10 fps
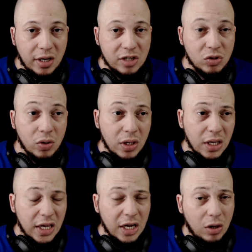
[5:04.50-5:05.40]
ingresos.
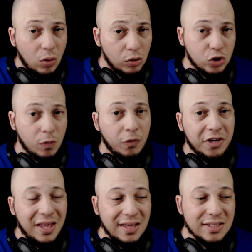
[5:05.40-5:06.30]
Incluso
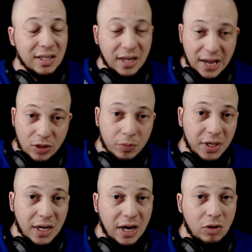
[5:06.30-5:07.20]
podría decir que hay
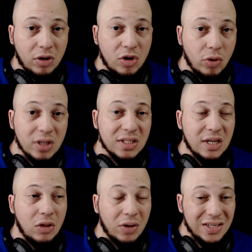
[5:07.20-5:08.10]
dominicanos que yo le he
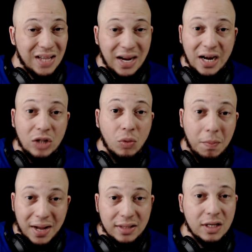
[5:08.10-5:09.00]
enseñado que están ganando
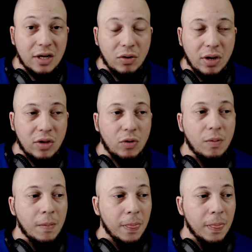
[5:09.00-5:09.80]
más dinero que yo.